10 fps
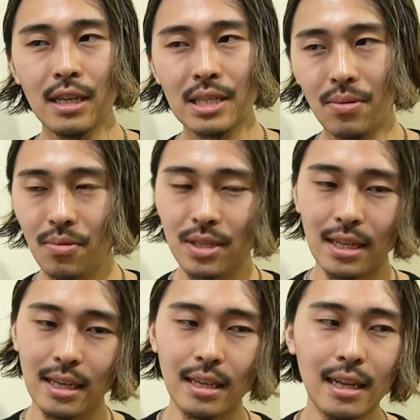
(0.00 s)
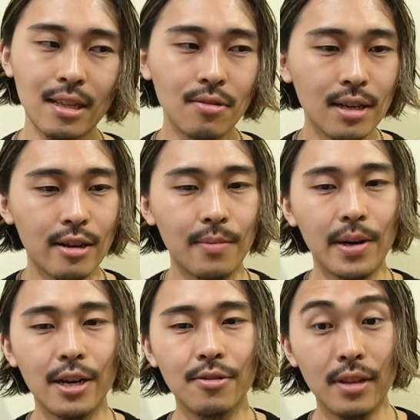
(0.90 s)
そうじゃない、なんとなく
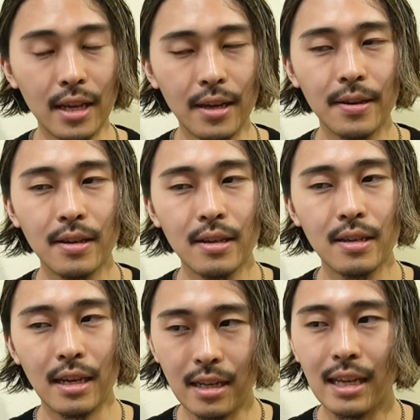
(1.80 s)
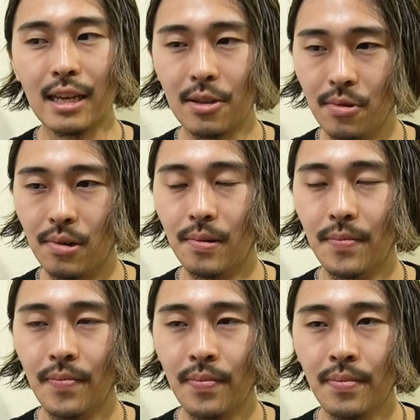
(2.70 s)
アパレルでやりたいけど、
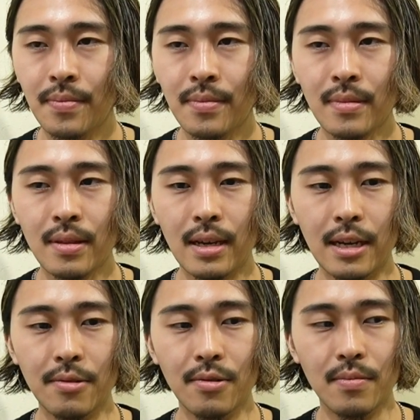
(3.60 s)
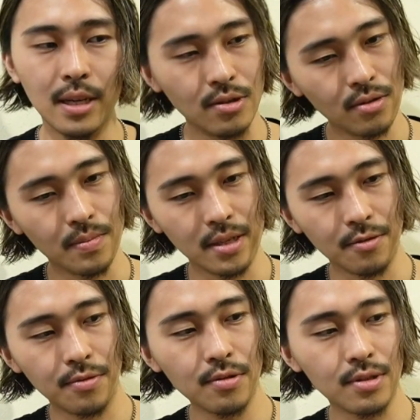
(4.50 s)
あのまあ、ちょっと別
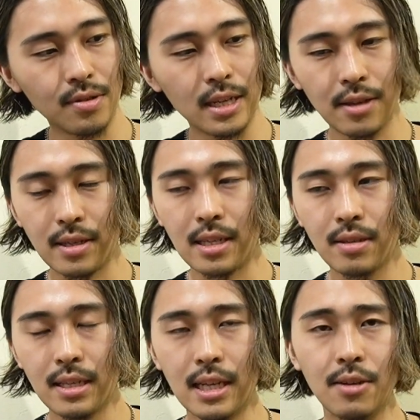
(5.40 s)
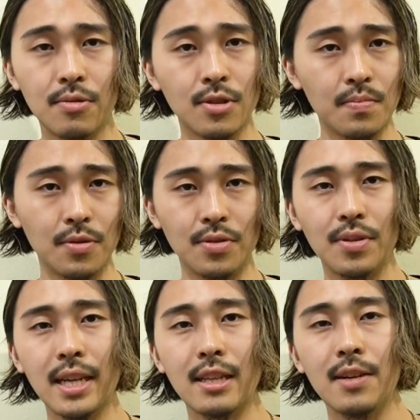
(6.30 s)
に服作りたいとかじゃなくてセレクトショップを作
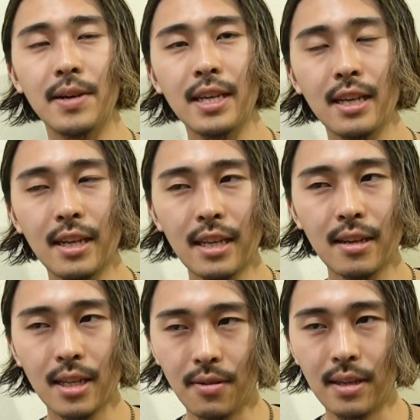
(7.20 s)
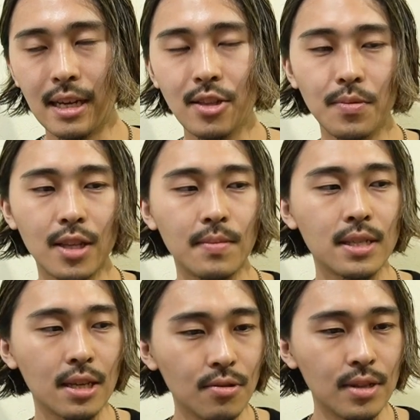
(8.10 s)
りたいだったりバイヤーになりたいって方は何度も言ってま
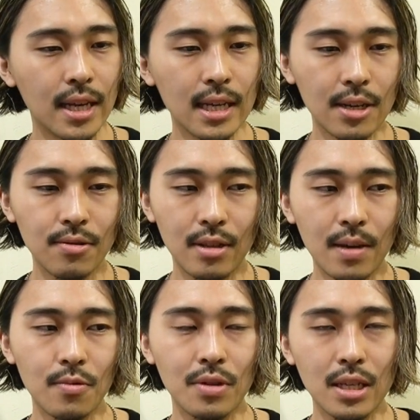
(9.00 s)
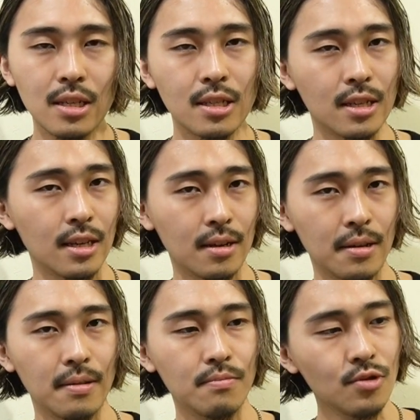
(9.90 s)
すけど大学でもいいんじゃないか
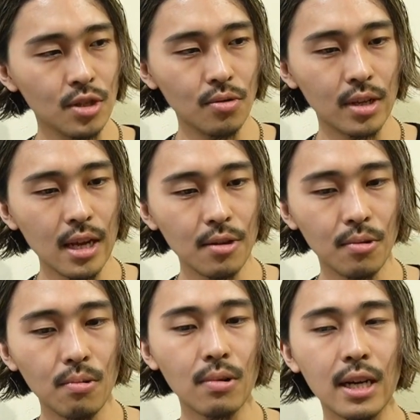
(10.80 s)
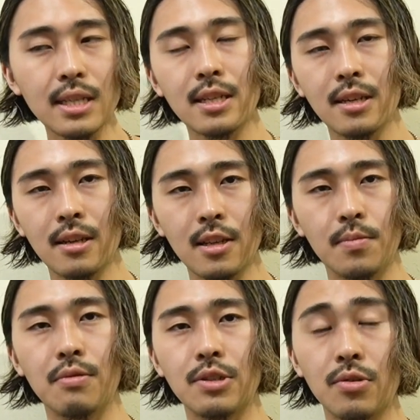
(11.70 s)
なむしろ大学の方がいいんじゃないかなって
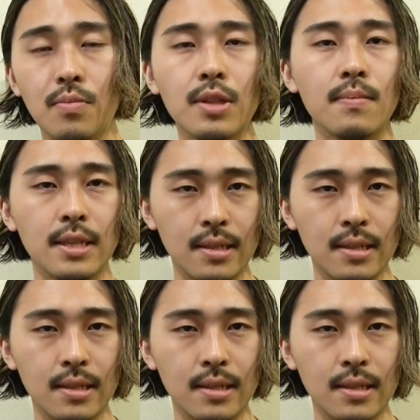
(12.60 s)
僕はちょっと思ってま